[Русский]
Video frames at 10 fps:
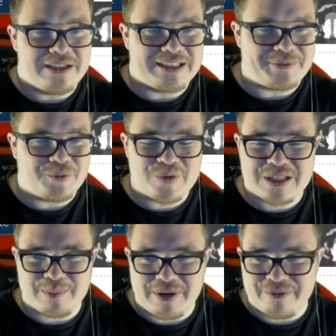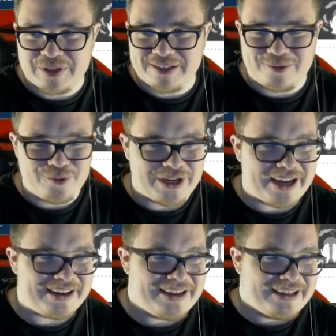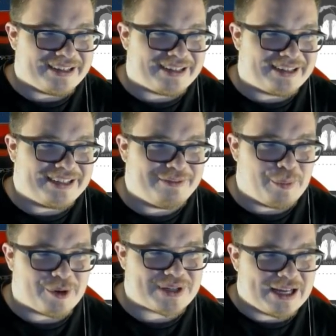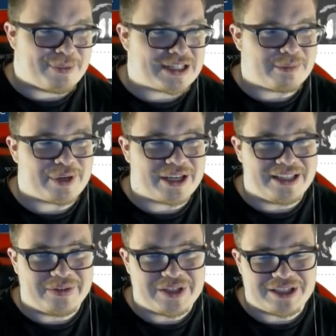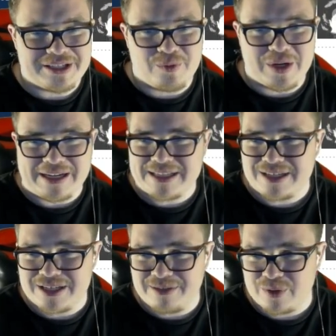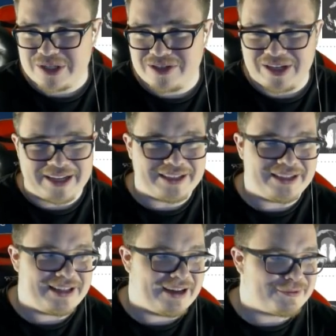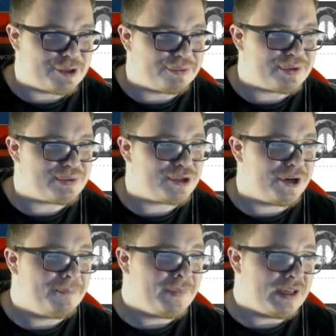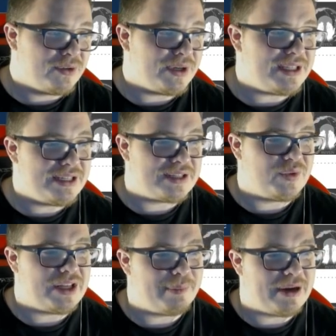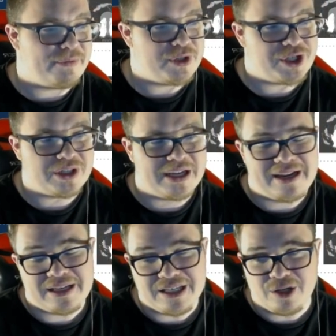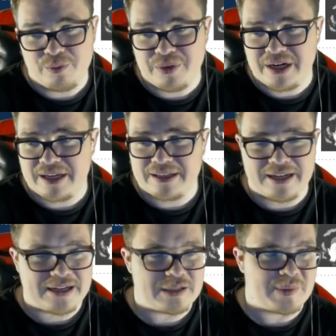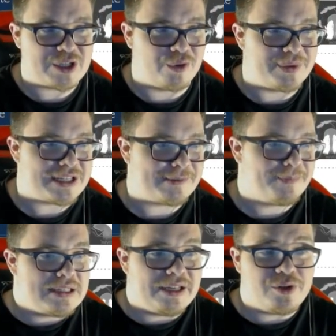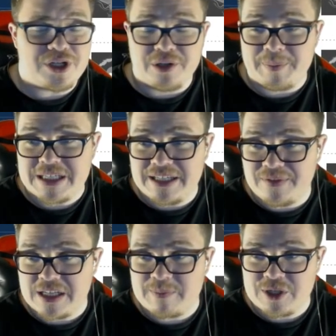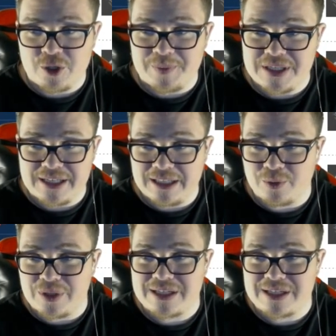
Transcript: на фул забафанный лукарь, э, и вы просто-напросто прокидываете на него канцел, с него слетает еда, все-все-все. Но единственное, бафы щита не убирает данная способность. Следующая пассивная способность это у